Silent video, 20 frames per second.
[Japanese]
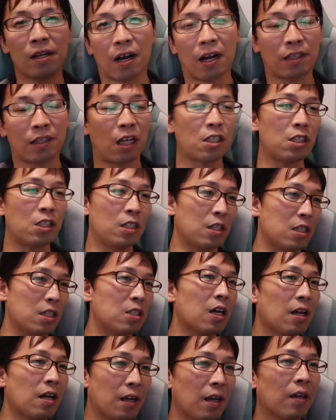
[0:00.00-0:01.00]
形で
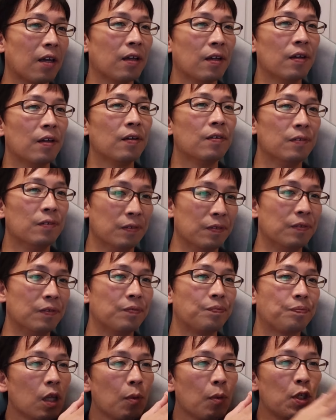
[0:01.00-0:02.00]
すかね。うん、
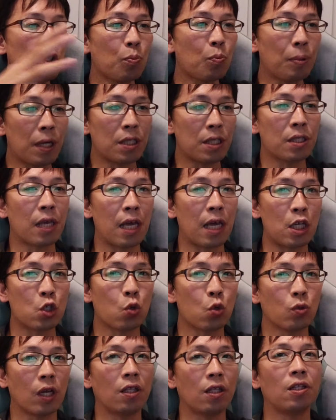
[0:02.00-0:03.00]
でも一応バス形
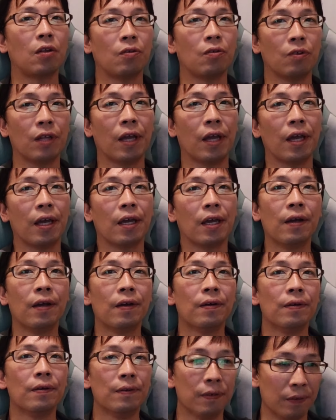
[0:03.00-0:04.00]
状になってるんで、
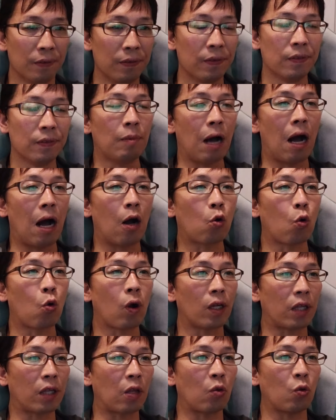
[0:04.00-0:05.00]
うんまあ、箱
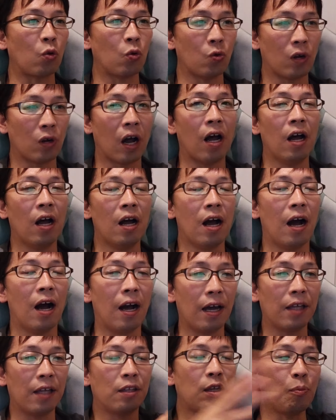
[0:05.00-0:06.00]
型というか、あ
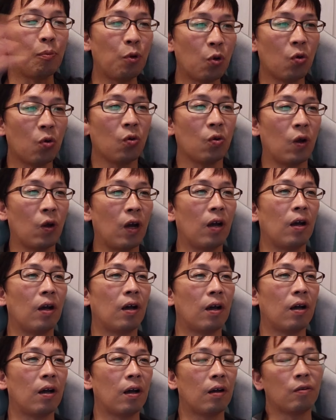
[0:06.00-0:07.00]
あいったものを
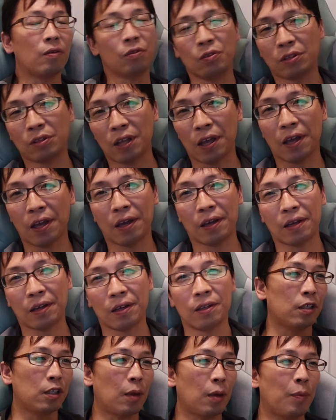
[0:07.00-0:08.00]
あ運転
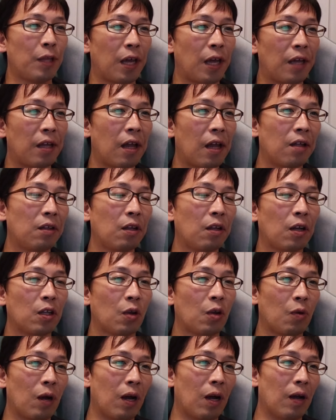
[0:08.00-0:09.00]
してみたいなって
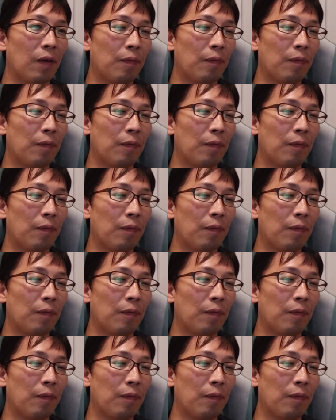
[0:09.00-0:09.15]
方は、